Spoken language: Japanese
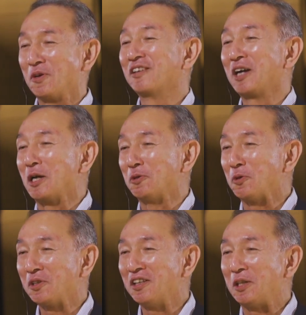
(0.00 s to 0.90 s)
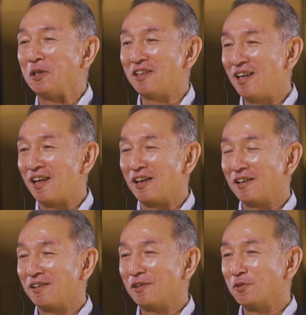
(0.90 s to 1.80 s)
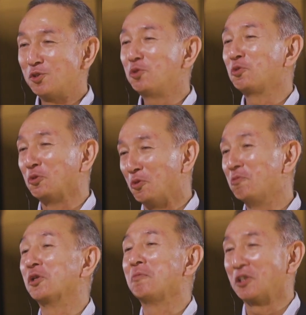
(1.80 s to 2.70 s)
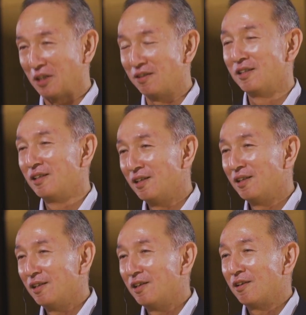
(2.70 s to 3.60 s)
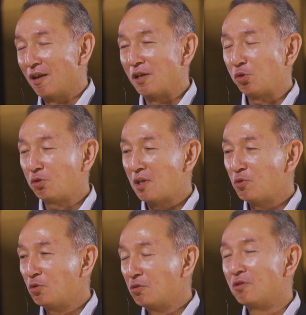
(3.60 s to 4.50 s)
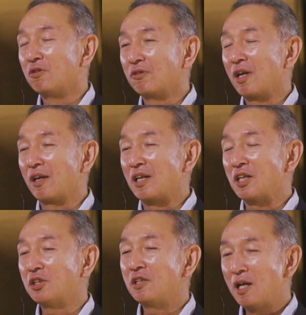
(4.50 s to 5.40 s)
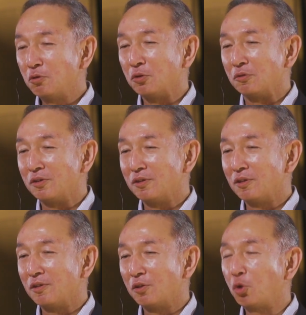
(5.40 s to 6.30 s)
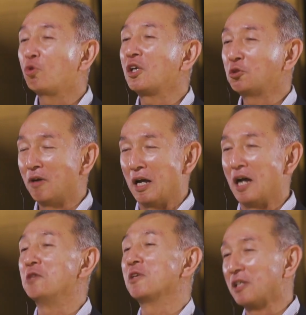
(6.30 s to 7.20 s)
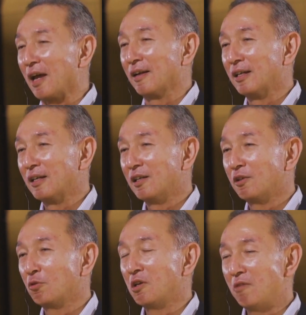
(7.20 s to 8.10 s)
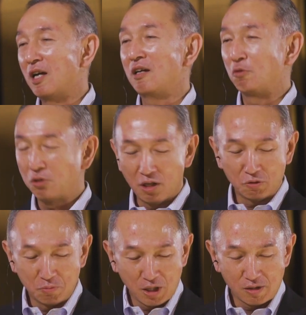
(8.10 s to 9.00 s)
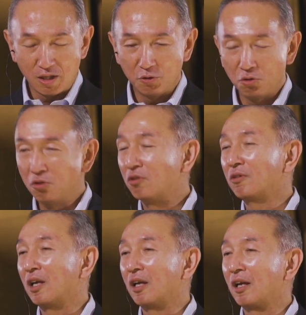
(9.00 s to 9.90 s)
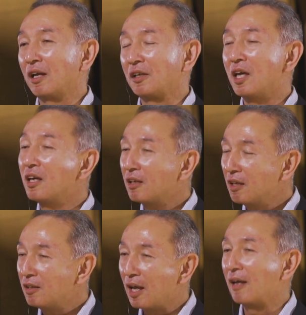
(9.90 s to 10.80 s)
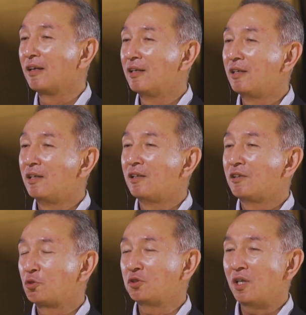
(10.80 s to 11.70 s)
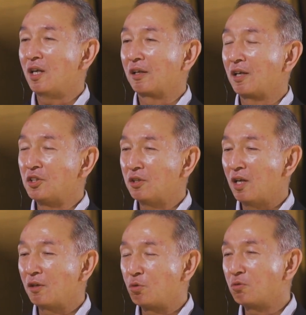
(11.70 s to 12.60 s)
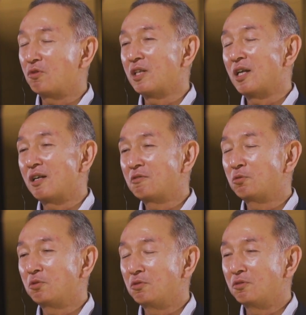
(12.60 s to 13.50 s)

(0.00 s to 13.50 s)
回答を聞いていて強く思いました。そういったものを養う教科書はありません。これはおそらく皆さんの経験で、そして決して高校や大学とい